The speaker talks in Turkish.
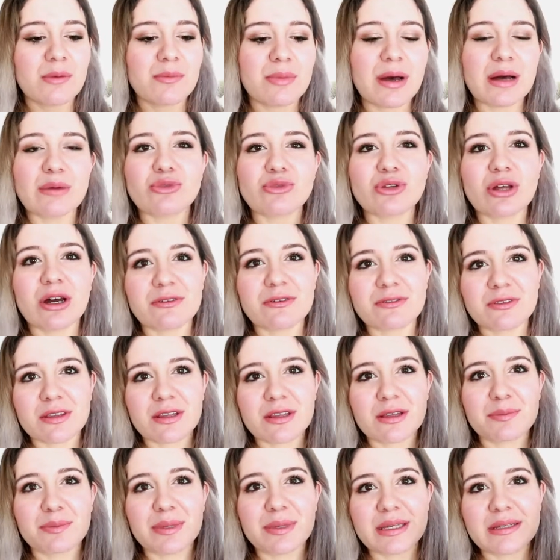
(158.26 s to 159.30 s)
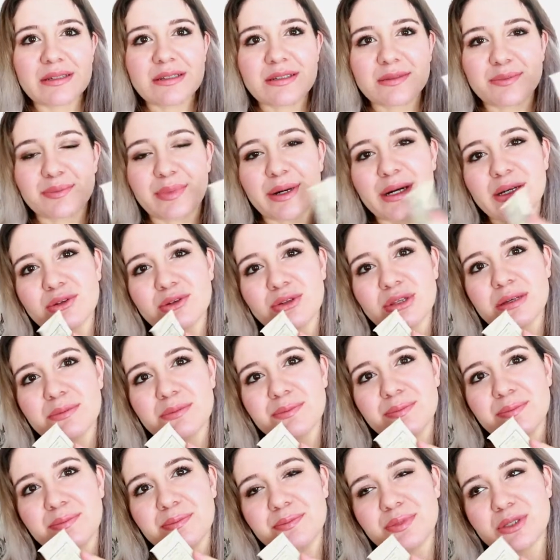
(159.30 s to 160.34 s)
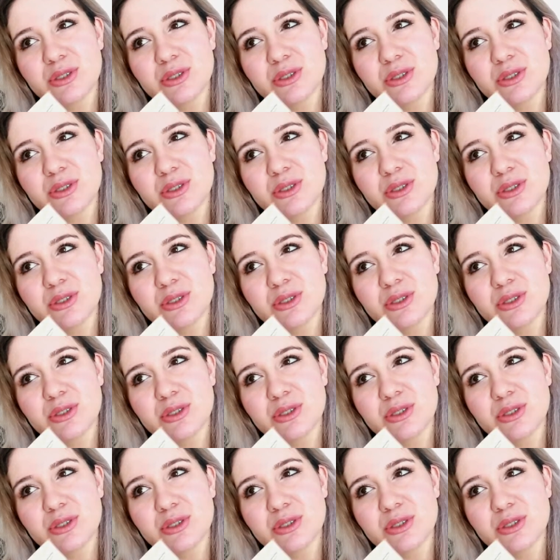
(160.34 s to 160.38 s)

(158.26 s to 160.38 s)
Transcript: Ben bunu haftada bir banyoda